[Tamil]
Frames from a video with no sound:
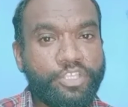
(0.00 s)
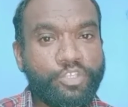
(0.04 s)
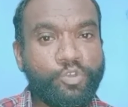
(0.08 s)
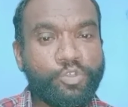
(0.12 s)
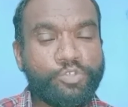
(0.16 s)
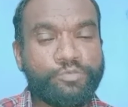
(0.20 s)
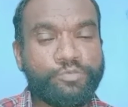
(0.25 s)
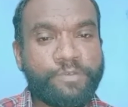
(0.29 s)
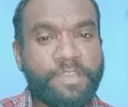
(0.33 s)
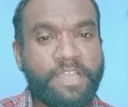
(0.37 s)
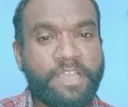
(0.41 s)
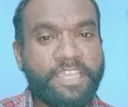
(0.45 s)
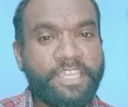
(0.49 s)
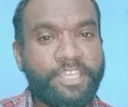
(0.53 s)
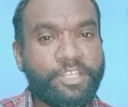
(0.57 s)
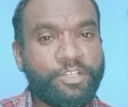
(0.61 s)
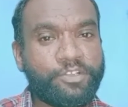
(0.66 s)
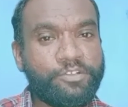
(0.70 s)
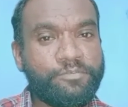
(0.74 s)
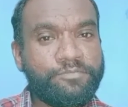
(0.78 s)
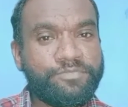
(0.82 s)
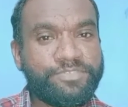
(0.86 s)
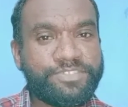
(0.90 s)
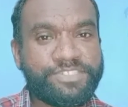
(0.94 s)
யூஸ்ஃபுல்லாக
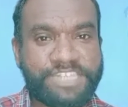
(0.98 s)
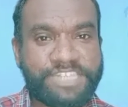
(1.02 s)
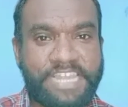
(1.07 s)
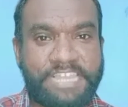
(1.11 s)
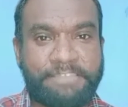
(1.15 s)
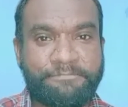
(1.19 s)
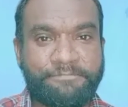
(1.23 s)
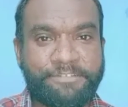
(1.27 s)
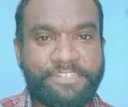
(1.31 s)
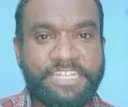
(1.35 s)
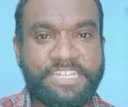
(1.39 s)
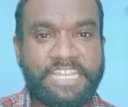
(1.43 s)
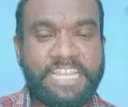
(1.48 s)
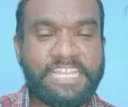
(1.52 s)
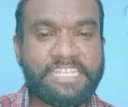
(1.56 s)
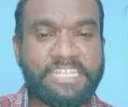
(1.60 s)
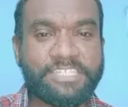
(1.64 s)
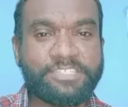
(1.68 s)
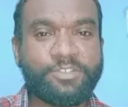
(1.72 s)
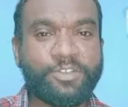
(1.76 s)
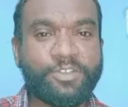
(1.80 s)
இருக்கும் ட்ரை பண்ணுங்கள்